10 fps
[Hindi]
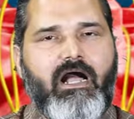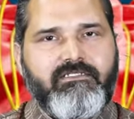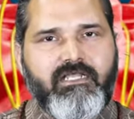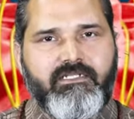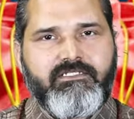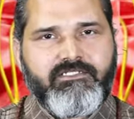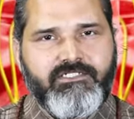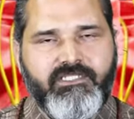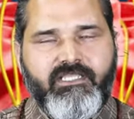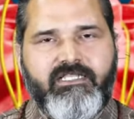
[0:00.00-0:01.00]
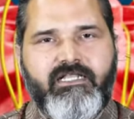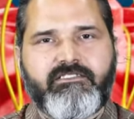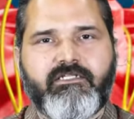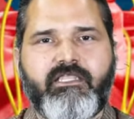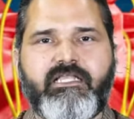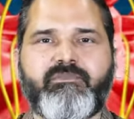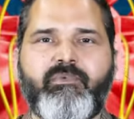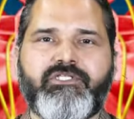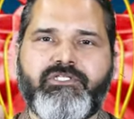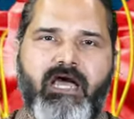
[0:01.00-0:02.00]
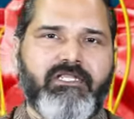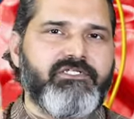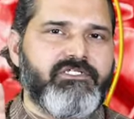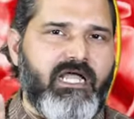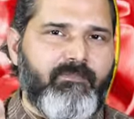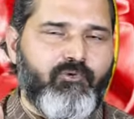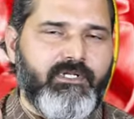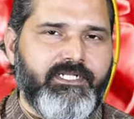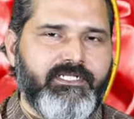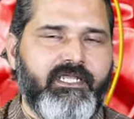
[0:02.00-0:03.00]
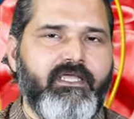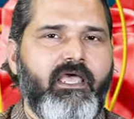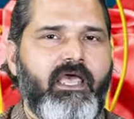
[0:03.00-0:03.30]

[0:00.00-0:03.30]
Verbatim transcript: आसानी से ठीक किया जा सकता है इसमें चार चीज़ें आपको लेनी है